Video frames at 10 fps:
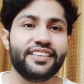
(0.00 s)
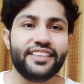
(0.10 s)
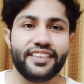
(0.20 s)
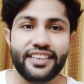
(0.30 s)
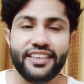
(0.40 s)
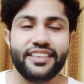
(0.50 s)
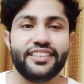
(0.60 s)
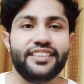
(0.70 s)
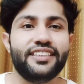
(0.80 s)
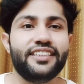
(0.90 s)
कि
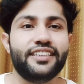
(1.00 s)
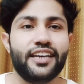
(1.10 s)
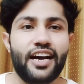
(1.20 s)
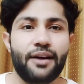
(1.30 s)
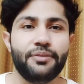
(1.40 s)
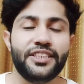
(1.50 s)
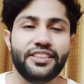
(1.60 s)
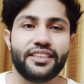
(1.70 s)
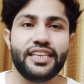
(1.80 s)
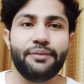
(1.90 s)
अभी
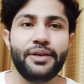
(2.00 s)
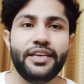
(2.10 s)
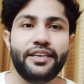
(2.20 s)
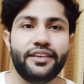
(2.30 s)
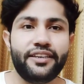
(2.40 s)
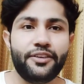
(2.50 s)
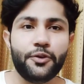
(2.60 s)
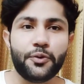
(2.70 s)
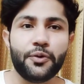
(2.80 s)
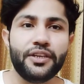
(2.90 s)
जितने भी
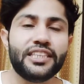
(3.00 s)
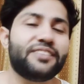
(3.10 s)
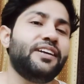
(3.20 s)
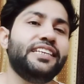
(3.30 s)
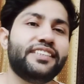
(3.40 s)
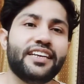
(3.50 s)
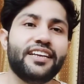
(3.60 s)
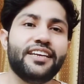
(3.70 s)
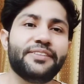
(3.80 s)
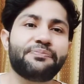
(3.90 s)
ट्यूटोरियल्स वाले
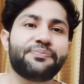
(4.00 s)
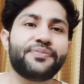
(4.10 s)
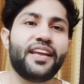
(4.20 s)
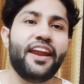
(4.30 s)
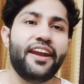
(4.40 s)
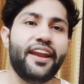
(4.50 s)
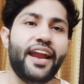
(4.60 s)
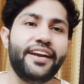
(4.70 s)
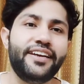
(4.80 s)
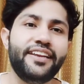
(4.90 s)
चैनल हैं
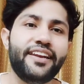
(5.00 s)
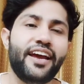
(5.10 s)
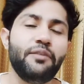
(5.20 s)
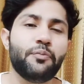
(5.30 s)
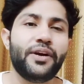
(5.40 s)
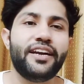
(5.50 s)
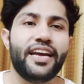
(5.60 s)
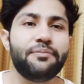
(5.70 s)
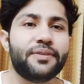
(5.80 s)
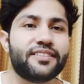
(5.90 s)

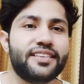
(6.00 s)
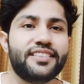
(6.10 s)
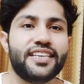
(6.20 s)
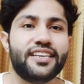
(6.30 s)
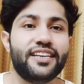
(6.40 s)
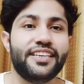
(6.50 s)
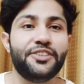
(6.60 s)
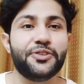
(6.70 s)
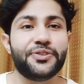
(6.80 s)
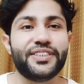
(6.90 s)
99.9 परसेंट चैनल हैं
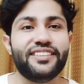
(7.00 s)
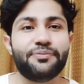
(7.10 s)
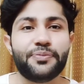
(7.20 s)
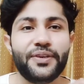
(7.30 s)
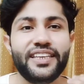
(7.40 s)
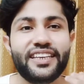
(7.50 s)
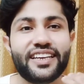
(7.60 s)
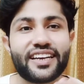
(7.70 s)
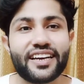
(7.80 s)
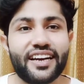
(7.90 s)
जो कि पुलिंग
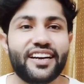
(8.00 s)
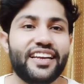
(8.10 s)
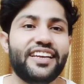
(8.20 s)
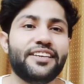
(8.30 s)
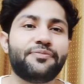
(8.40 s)
कर रहे हैं